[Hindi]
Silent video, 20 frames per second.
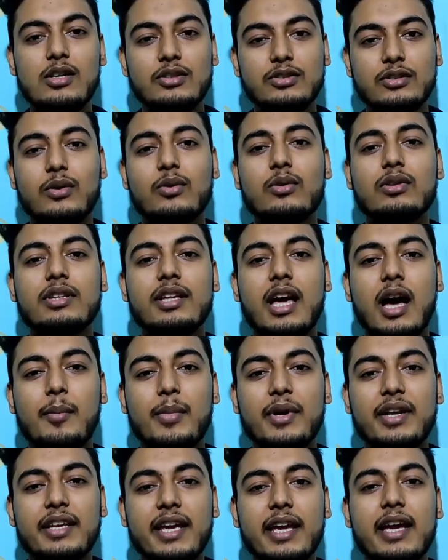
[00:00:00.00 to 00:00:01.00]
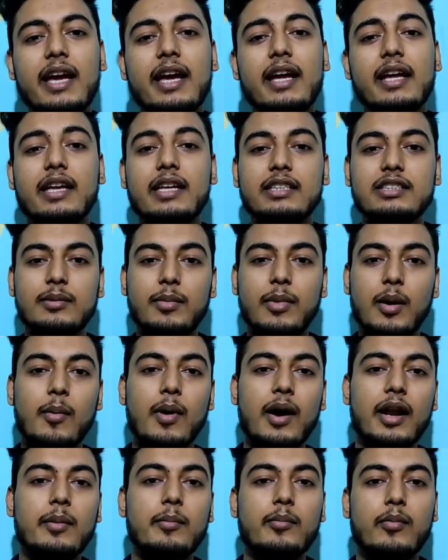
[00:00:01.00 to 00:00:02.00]
ज़रूरत यहाँ पर यह है कि जब
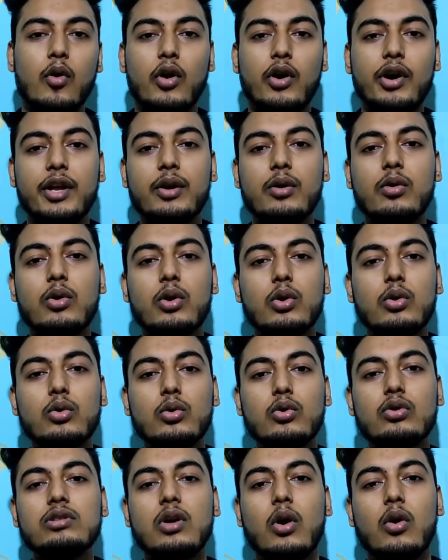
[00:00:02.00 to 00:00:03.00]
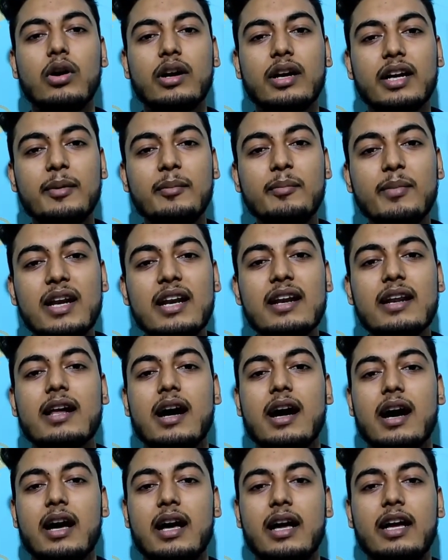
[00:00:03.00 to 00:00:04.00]
हमारे बॉडी को ग्लूकोज ऑलरेडी मिल
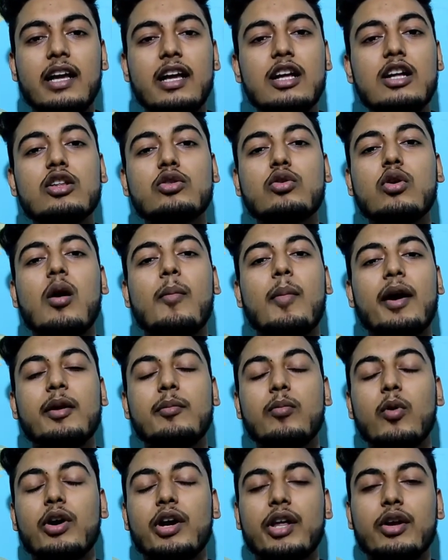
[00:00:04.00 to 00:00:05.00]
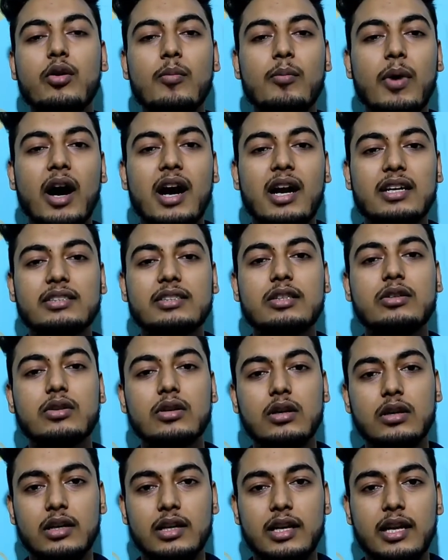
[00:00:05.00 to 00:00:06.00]
रहा है तो हमारी बॉडी को बाहर
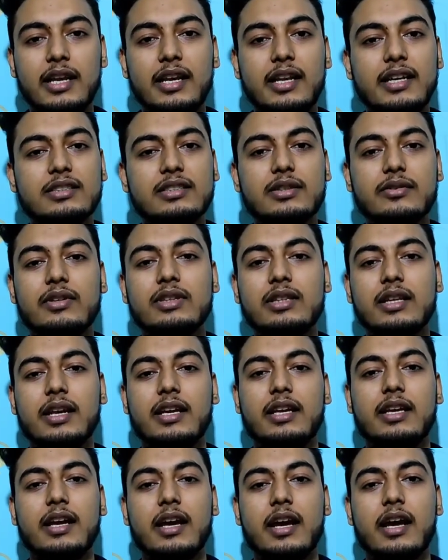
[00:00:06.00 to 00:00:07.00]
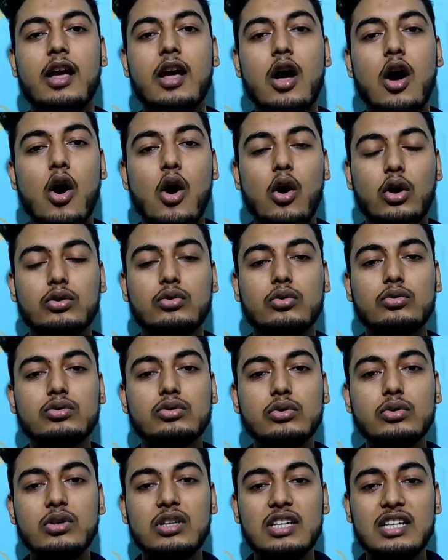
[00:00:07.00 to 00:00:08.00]
से लेने की ज़रूरत नहीं है और
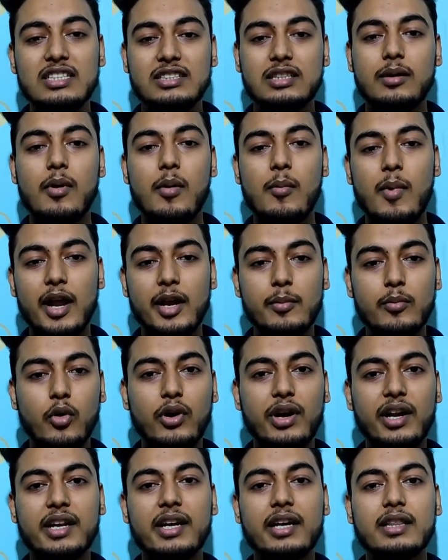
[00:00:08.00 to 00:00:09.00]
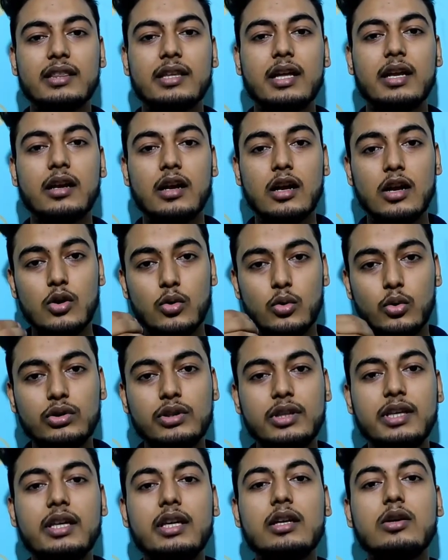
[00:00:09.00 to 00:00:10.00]
दोस्तों जब हमारी बॉडी के अंदर खुद
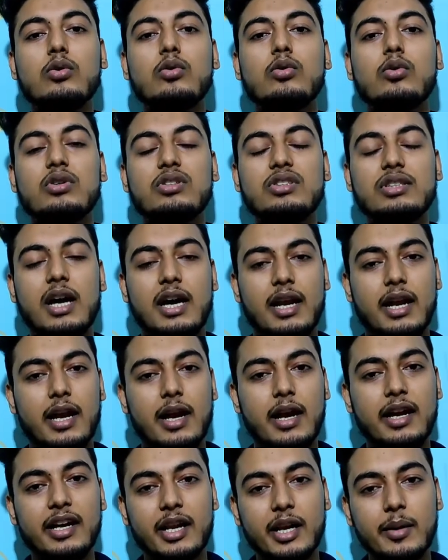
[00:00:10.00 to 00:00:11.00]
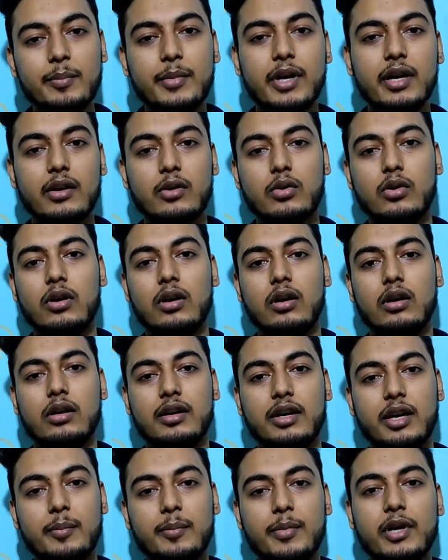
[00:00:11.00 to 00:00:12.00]
ही ग्लूकोज जा रहा है ड्रिप के
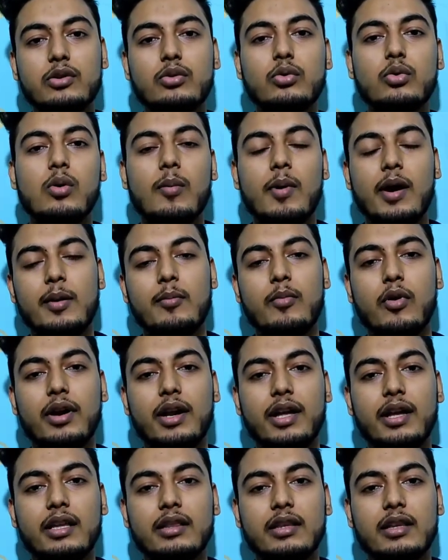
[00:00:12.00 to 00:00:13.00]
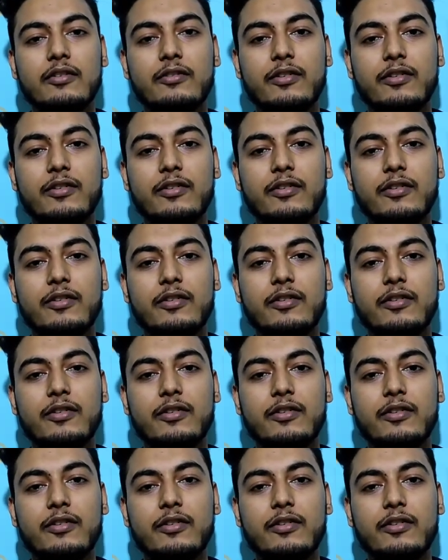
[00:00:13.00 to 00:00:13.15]
ड्रिप के थ्रू हमारी बॉडी के अंदर